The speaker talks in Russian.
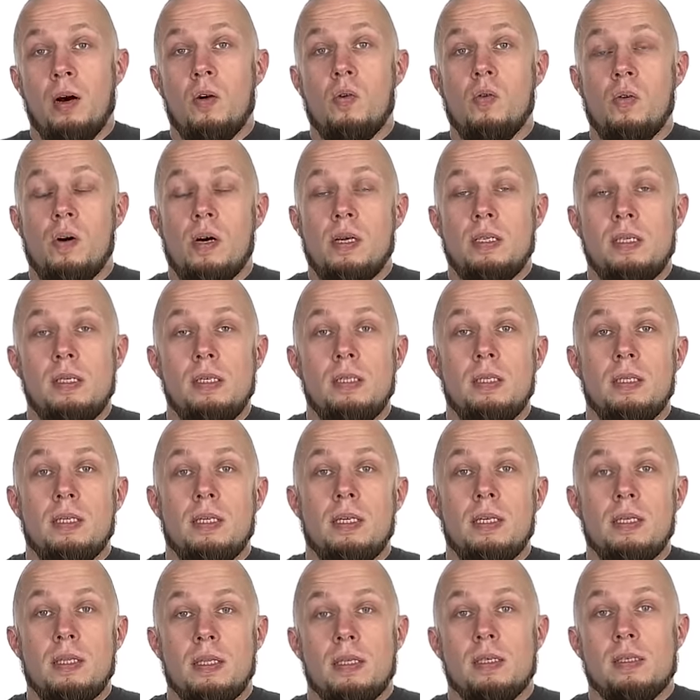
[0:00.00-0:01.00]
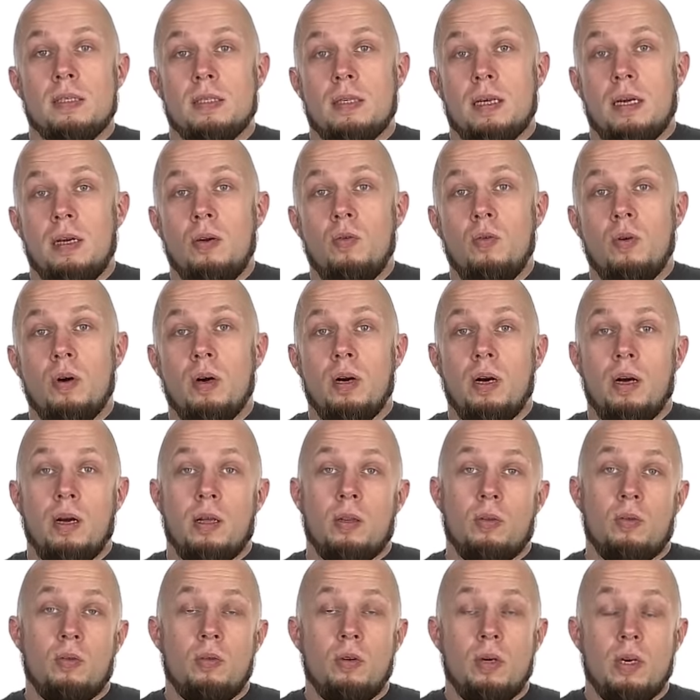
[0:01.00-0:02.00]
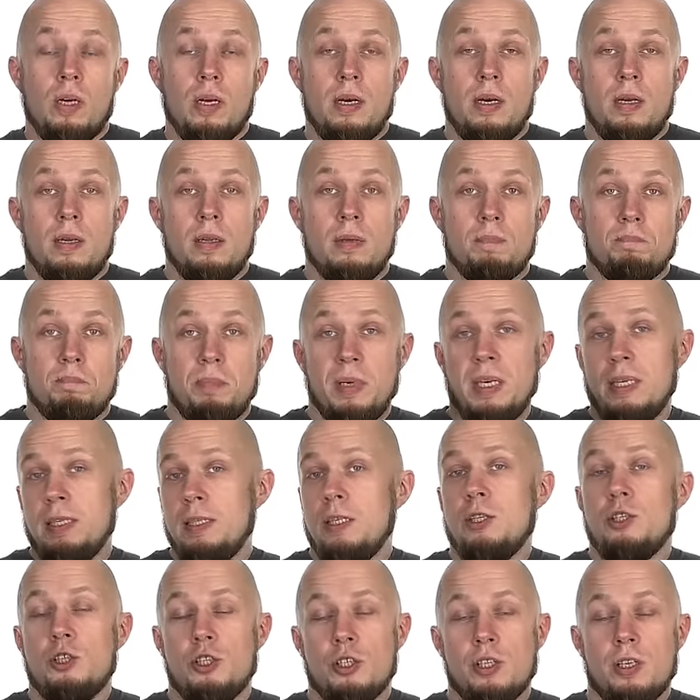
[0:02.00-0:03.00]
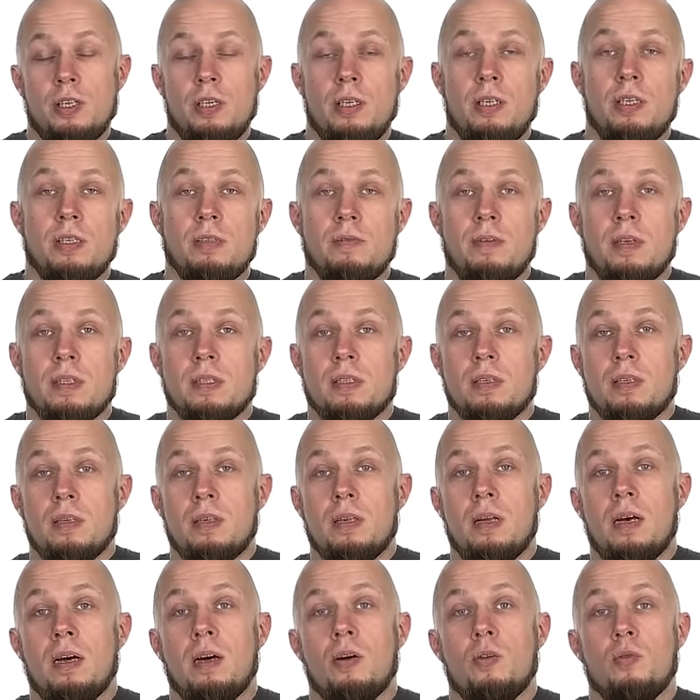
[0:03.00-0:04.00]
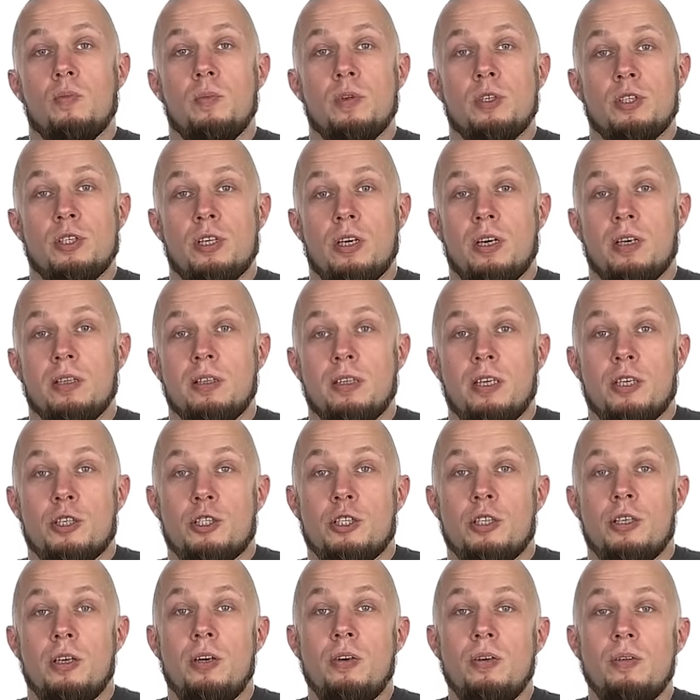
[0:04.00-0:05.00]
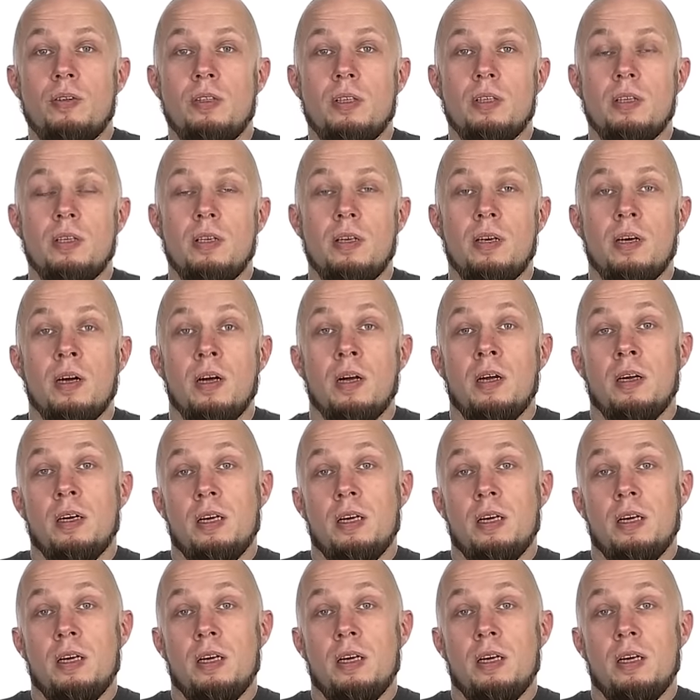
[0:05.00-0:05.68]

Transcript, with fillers: у – это столюка, которая практически неизвестна на рубежах нашей Родины,